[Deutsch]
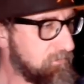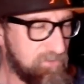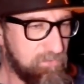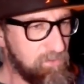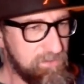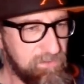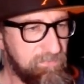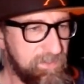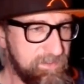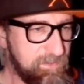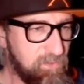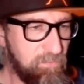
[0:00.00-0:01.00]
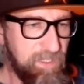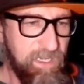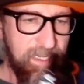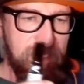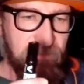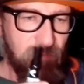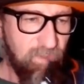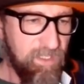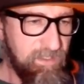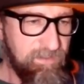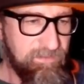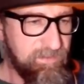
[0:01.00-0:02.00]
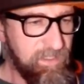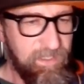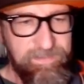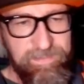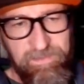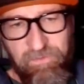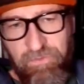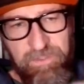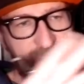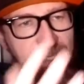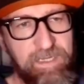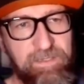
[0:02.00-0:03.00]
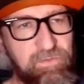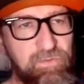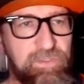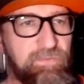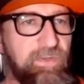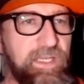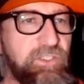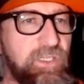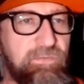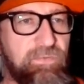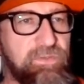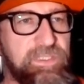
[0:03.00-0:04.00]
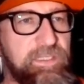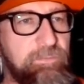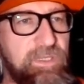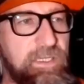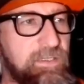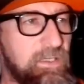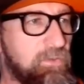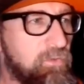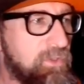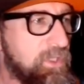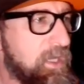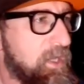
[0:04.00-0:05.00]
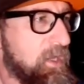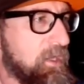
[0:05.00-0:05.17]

um es kurz zu fassen, zu breit oder da ist dann so ein kleines süßes Fläschchen von 7 Liter drunter